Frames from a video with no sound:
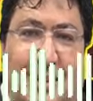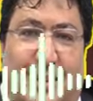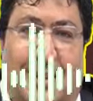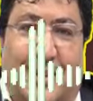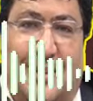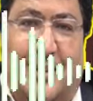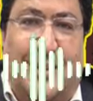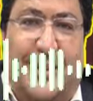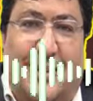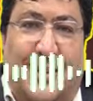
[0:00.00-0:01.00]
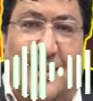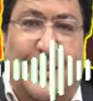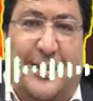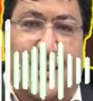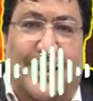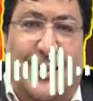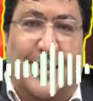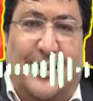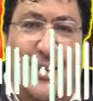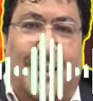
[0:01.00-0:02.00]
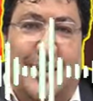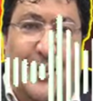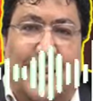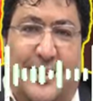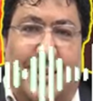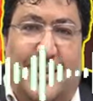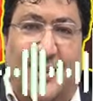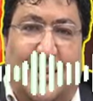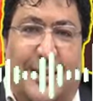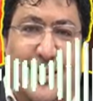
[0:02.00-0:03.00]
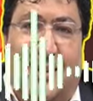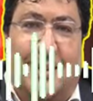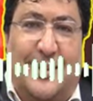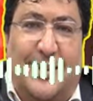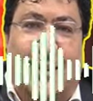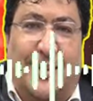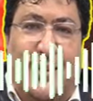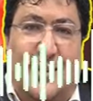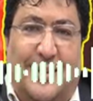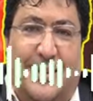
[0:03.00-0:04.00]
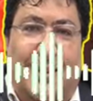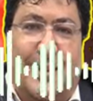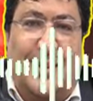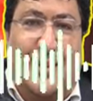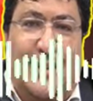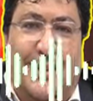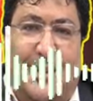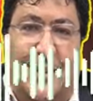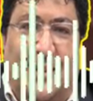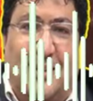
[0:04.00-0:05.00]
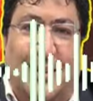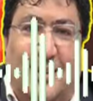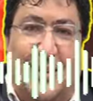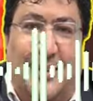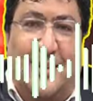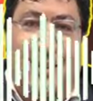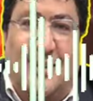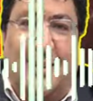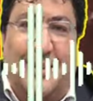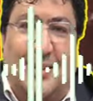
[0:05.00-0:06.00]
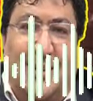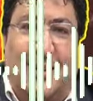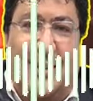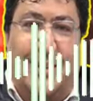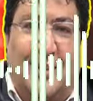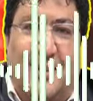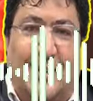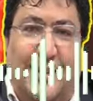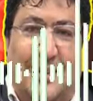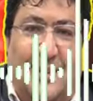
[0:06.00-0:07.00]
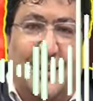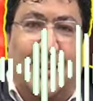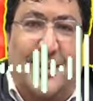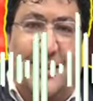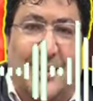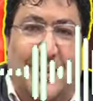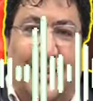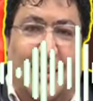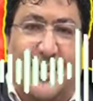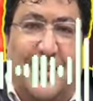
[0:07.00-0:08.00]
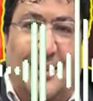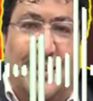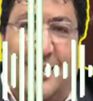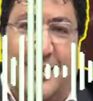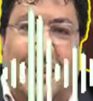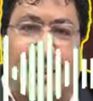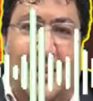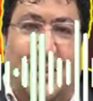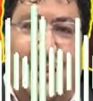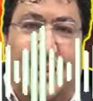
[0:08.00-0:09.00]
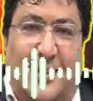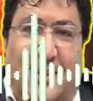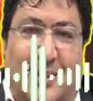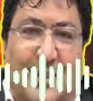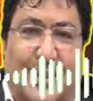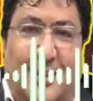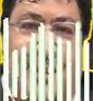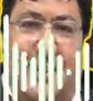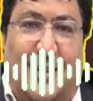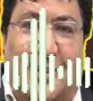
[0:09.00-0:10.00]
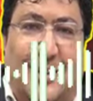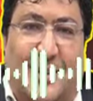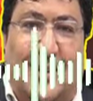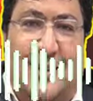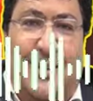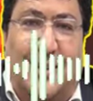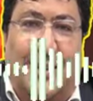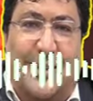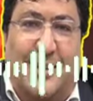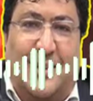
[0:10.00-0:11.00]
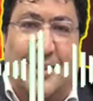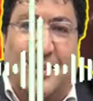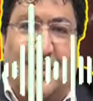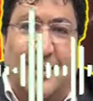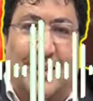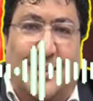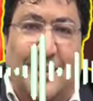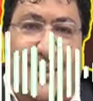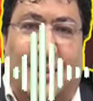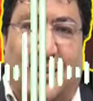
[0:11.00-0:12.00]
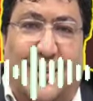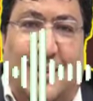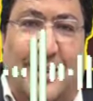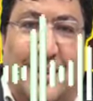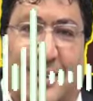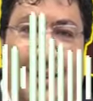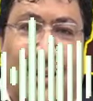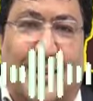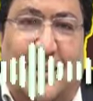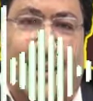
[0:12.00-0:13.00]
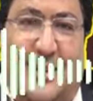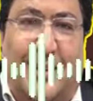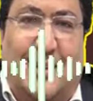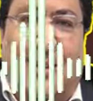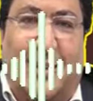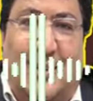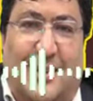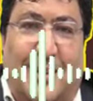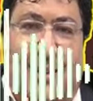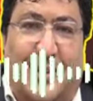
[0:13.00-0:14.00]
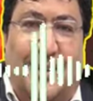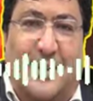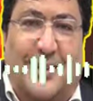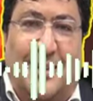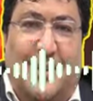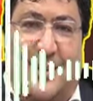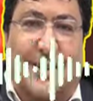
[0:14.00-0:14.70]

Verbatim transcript: وعليكم السلام ورحمة الله وبركاته الحمد لله بنتي الله يبارك فيك مزيان ولله الحمد بنتي بص انا انا بيت نحكي لك عندي واحد المشكل مريضه الله يجازيك بخير نعم يا بنتي